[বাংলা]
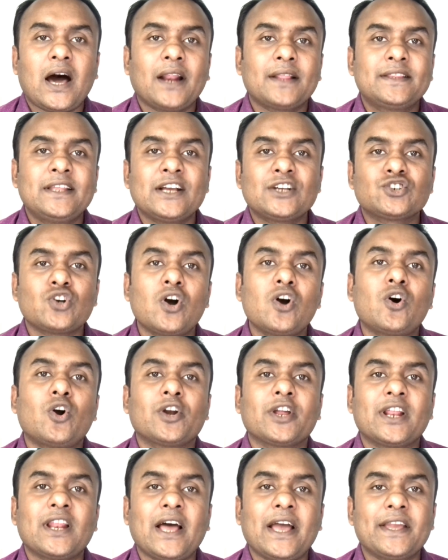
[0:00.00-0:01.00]
আর্থিক
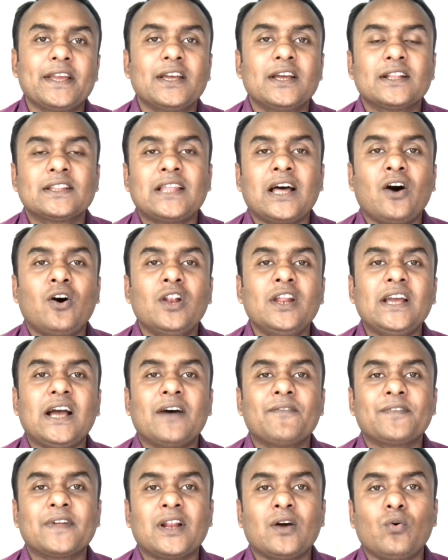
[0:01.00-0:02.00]
সংকটে নাই তাহলে
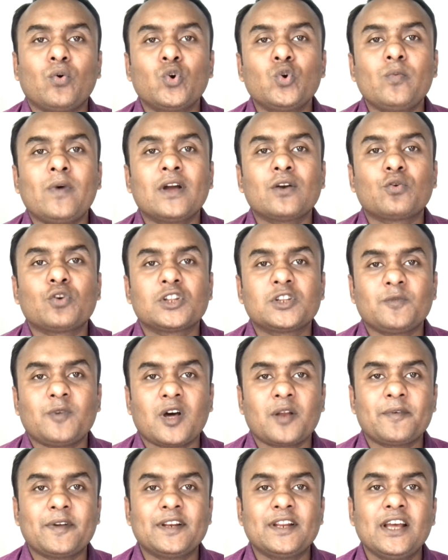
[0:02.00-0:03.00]
আপনারা অনুমান করতে
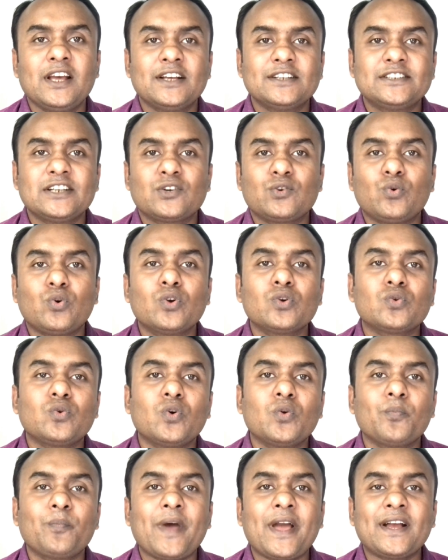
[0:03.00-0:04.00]
পারবেন যে কোন
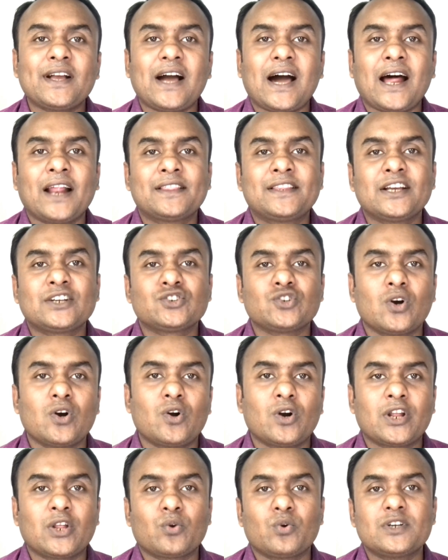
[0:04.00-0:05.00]
কোন ব্যাংক আর্থিক
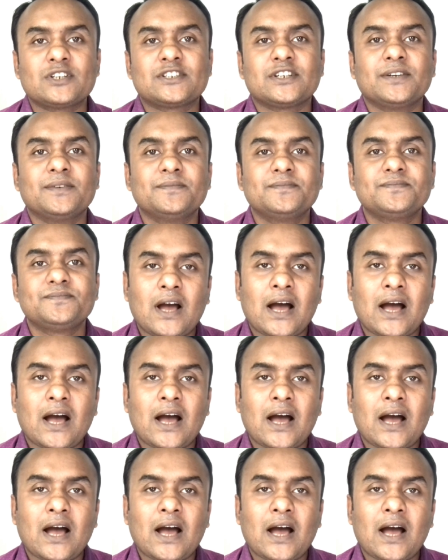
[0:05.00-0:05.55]
সংকটে রয়েছে